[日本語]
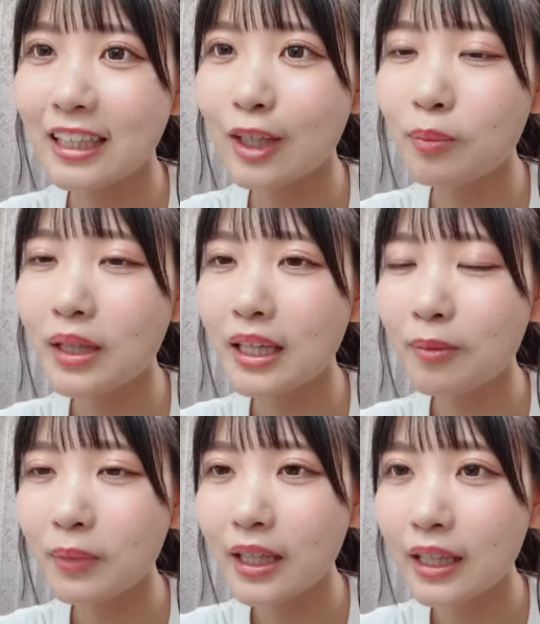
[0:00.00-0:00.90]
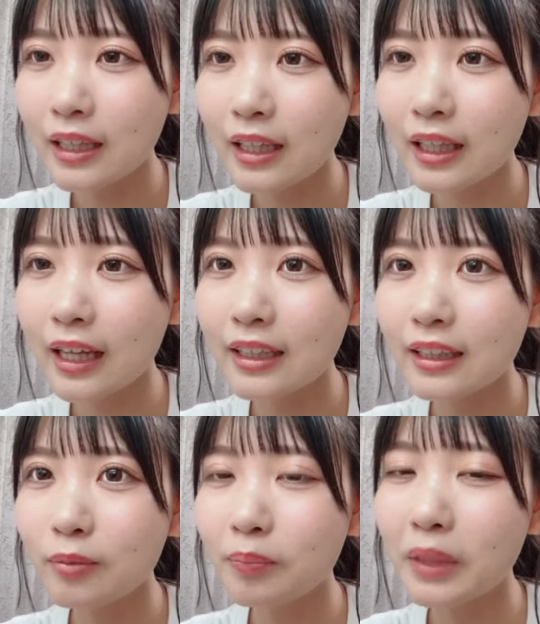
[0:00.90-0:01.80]
最近めでめでてたり
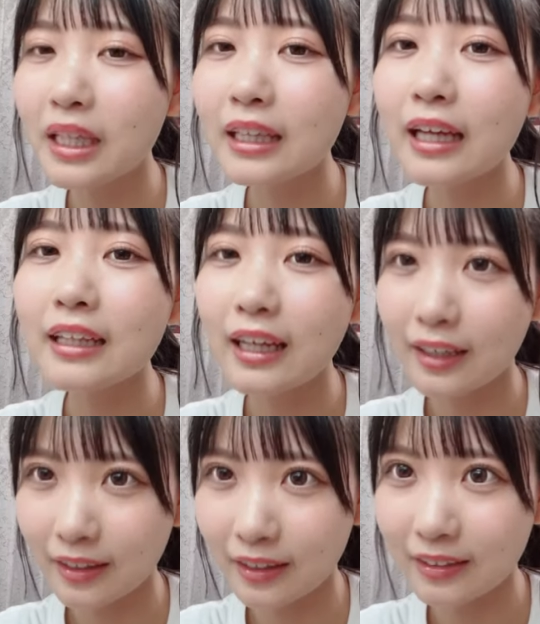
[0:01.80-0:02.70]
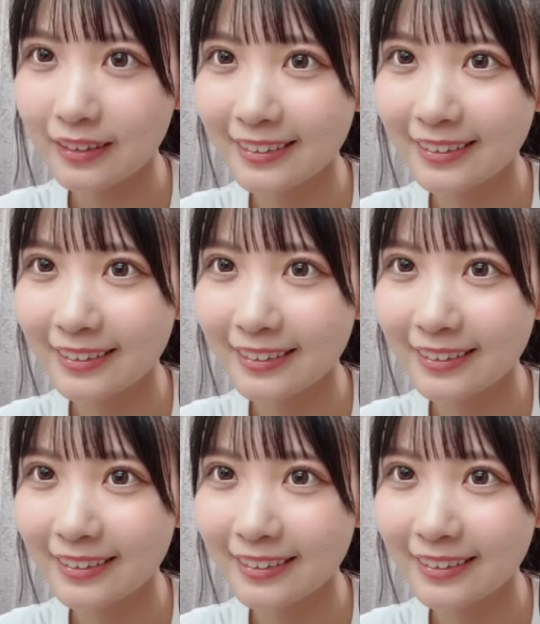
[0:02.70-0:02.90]
めで足りないから